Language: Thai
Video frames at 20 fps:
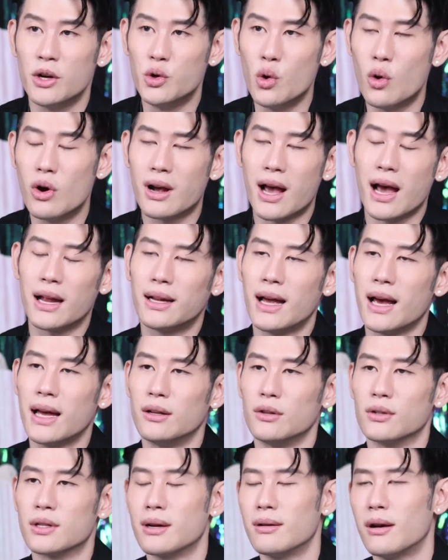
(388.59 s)
ดวงการงาน
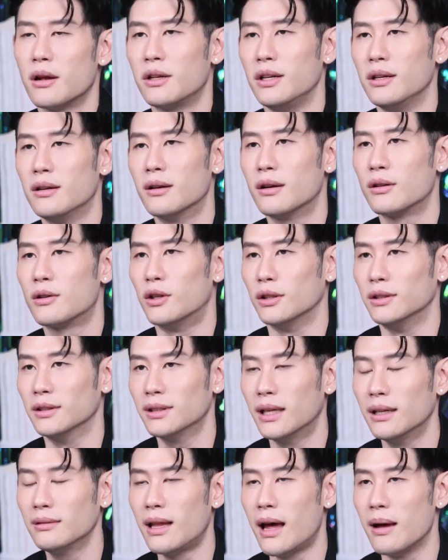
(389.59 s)
ของชาวราศีกรกฎ
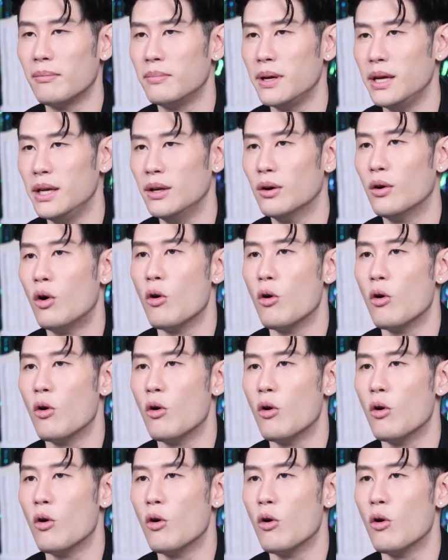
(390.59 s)
ตั้งแต่ปี